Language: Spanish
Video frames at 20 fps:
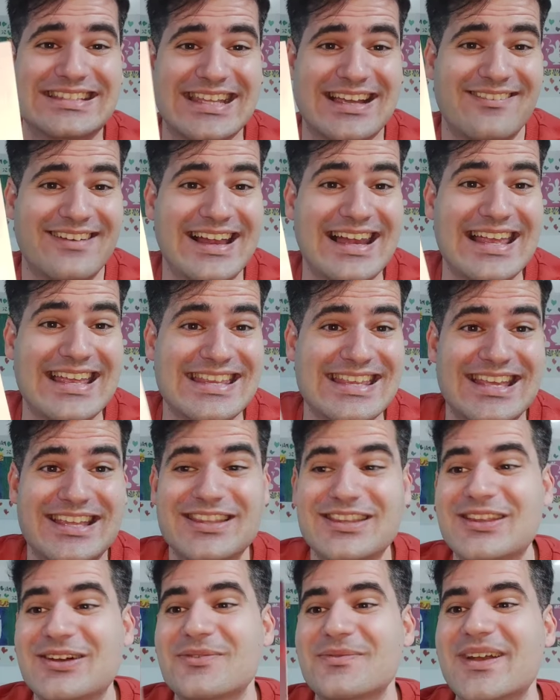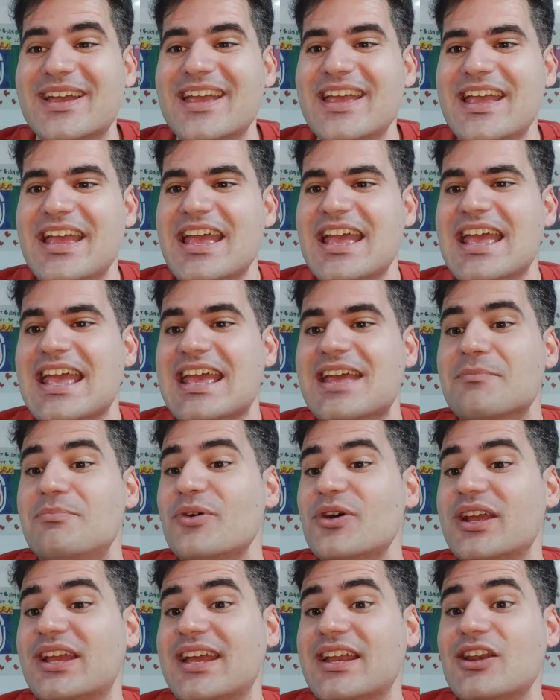Estaba leyéndome
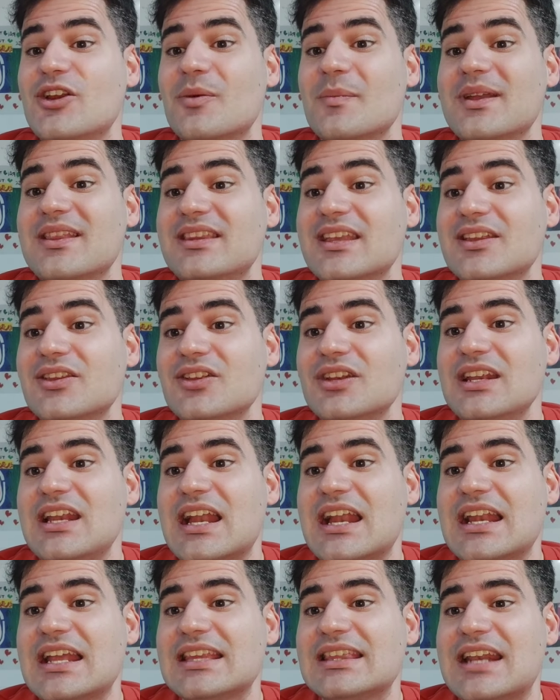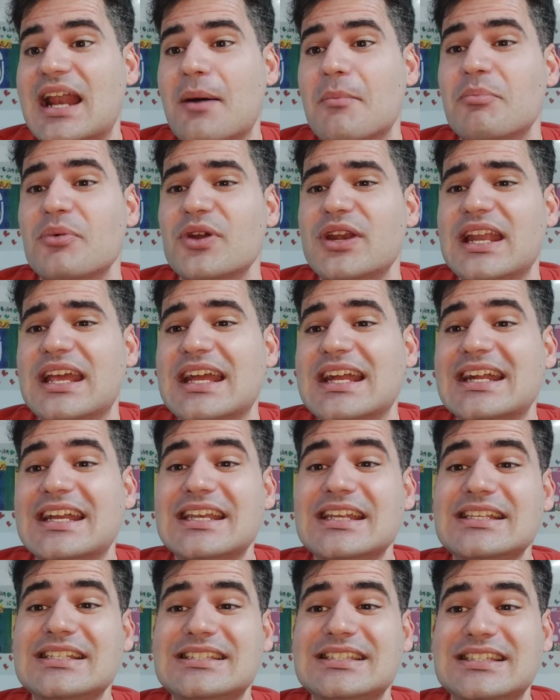porque no me entiendo ni la letra. Pone
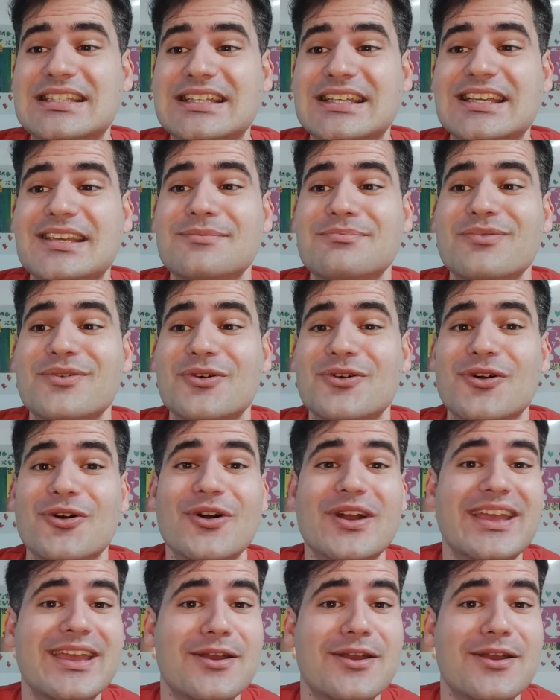Cristi y pongo